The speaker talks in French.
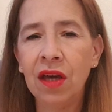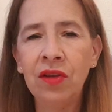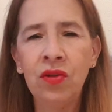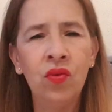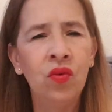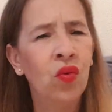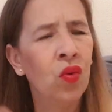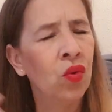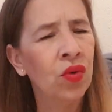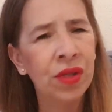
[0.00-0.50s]
Hein. il
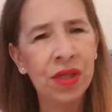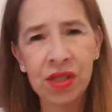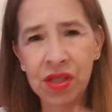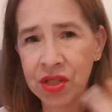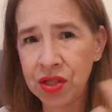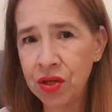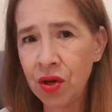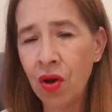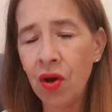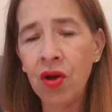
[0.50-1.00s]
nous
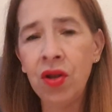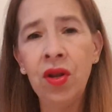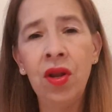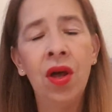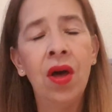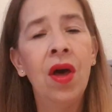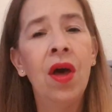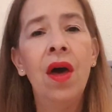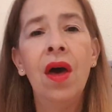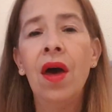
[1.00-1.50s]
conditionne,
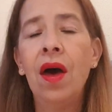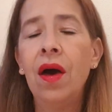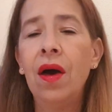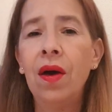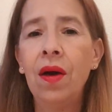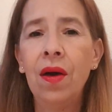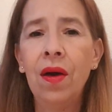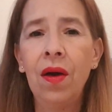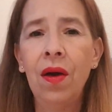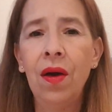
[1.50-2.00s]

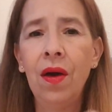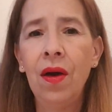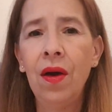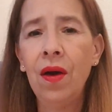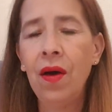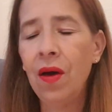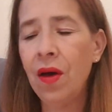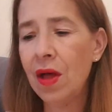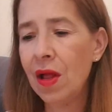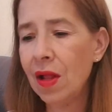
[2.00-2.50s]

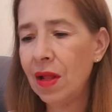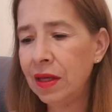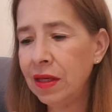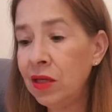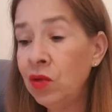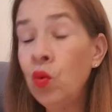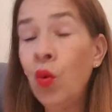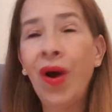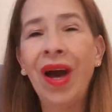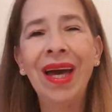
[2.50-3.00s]
euh,
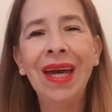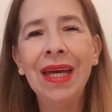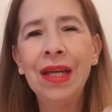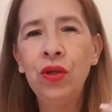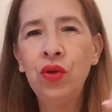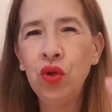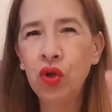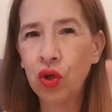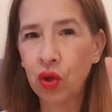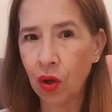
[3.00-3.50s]
il nous
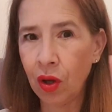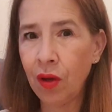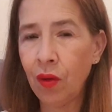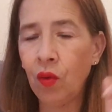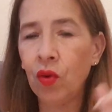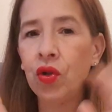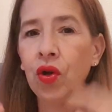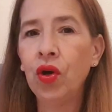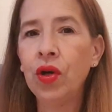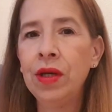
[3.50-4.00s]
rééduque, hein,
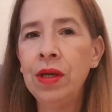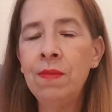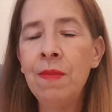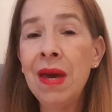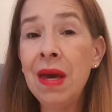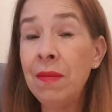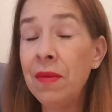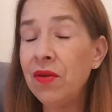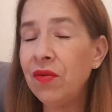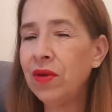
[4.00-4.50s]
entre
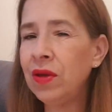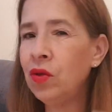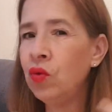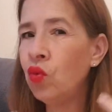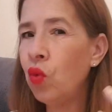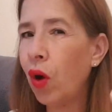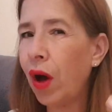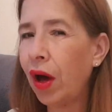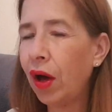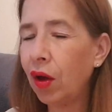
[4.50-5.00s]
guillemets, mais il
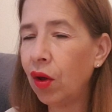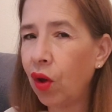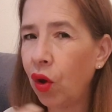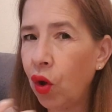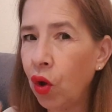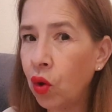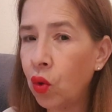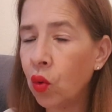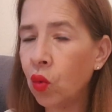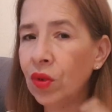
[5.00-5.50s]
nous
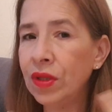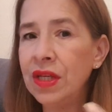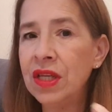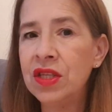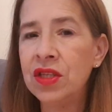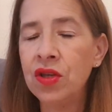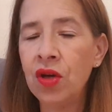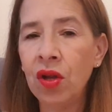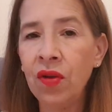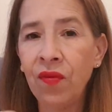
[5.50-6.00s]

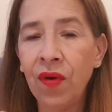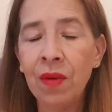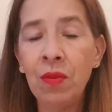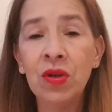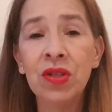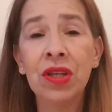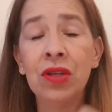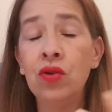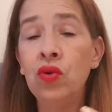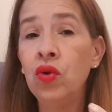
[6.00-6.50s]
reconditionne. Vraiment,
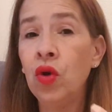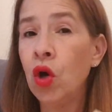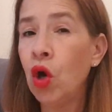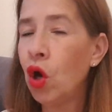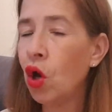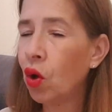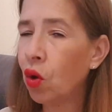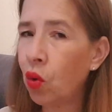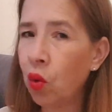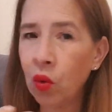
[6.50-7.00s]
c'est du
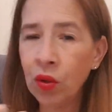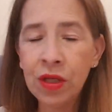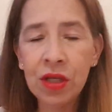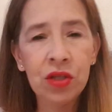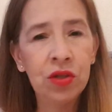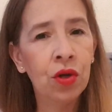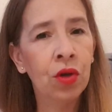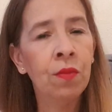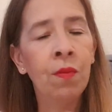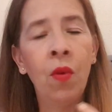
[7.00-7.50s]

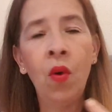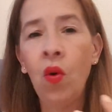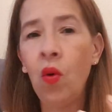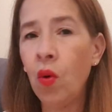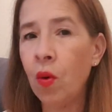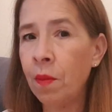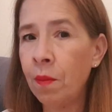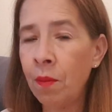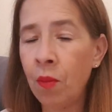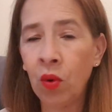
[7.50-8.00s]

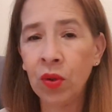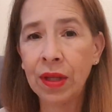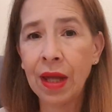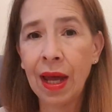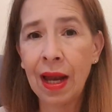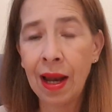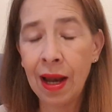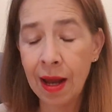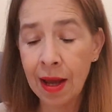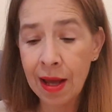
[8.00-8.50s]
conditionnement
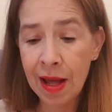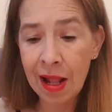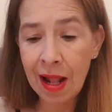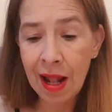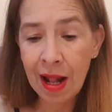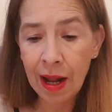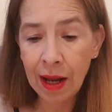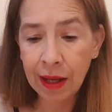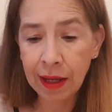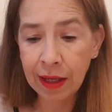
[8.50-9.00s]
mental.
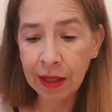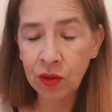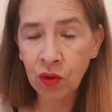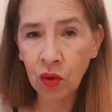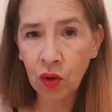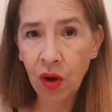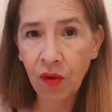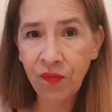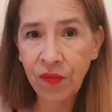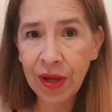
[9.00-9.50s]
Et
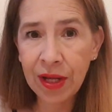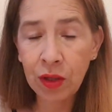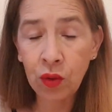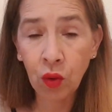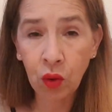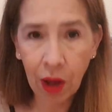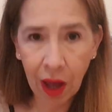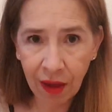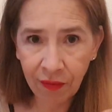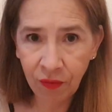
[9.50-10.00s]
donc, en fait,
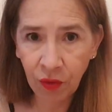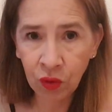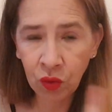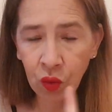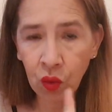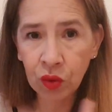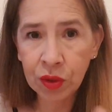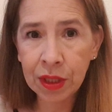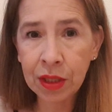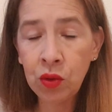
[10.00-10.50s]
donc, avant de
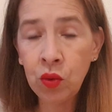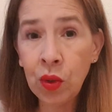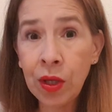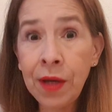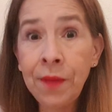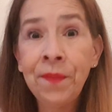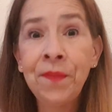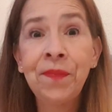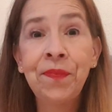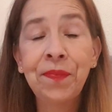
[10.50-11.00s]

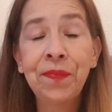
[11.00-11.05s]
continuer,